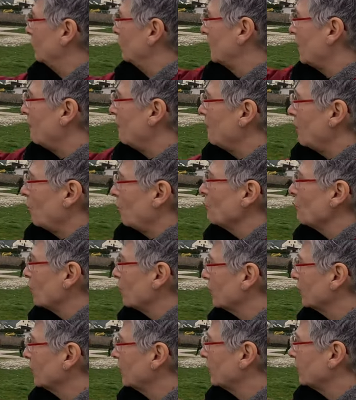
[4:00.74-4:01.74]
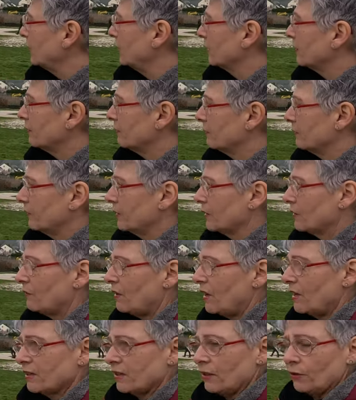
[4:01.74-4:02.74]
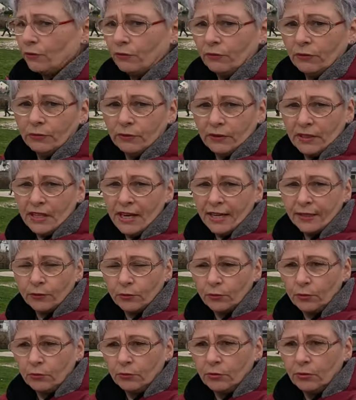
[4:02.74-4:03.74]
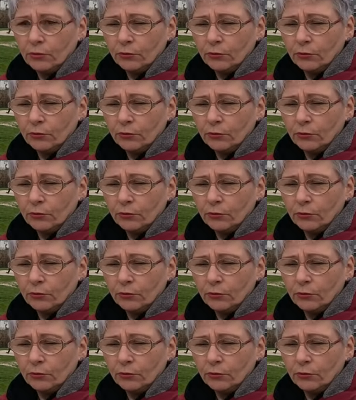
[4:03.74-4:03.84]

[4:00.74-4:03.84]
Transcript: da haben wir auch noch gegrillt. Das weiß ich. Also Elektro